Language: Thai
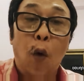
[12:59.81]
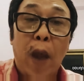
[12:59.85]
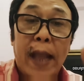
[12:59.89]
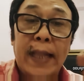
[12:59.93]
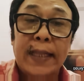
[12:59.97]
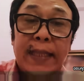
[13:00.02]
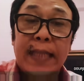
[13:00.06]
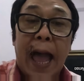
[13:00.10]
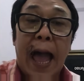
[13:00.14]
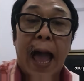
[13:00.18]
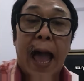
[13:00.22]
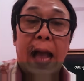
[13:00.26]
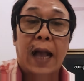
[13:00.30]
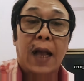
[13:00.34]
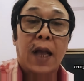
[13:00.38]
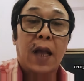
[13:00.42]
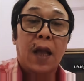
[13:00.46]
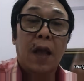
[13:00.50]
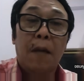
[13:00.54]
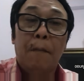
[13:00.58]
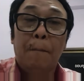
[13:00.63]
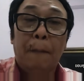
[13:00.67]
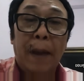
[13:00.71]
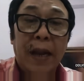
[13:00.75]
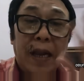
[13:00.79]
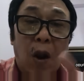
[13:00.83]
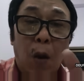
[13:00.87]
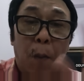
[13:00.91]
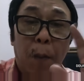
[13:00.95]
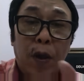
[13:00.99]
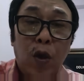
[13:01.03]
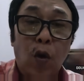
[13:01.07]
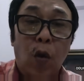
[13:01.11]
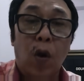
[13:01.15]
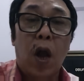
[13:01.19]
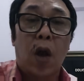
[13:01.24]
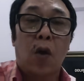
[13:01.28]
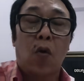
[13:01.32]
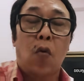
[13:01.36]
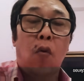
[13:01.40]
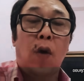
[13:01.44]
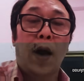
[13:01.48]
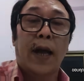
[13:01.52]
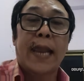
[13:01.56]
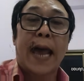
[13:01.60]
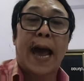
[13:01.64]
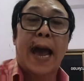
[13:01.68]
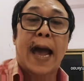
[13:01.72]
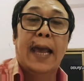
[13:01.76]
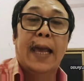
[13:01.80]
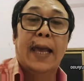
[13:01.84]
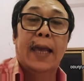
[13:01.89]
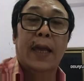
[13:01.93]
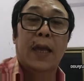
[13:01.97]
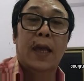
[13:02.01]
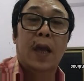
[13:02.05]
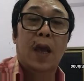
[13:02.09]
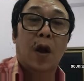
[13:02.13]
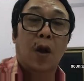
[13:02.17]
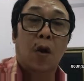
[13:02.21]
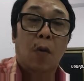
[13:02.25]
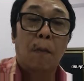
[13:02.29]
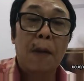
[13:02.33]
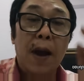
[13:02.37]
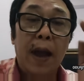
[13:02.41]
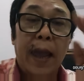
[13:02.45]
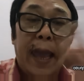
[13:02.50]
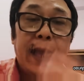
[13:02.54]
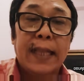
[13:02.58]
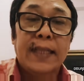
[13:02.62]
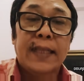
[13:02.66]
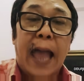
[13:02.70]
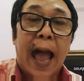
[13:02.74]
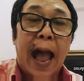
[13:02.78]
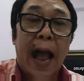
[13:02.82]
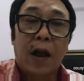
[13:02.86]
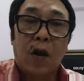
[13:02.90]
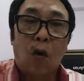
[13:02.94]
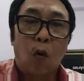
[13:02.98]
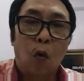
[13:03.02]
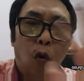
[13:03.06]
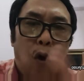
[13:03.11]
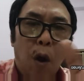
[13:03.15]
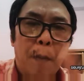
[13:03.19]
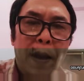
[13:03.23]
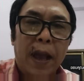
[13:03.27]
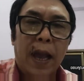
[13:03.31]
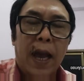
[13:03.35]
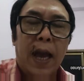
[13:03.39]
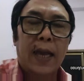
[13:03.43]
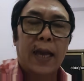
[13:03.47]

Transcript: เห็นต่างไม่ต้องมายุ่งก็ได้เห็นต่างก็ไม่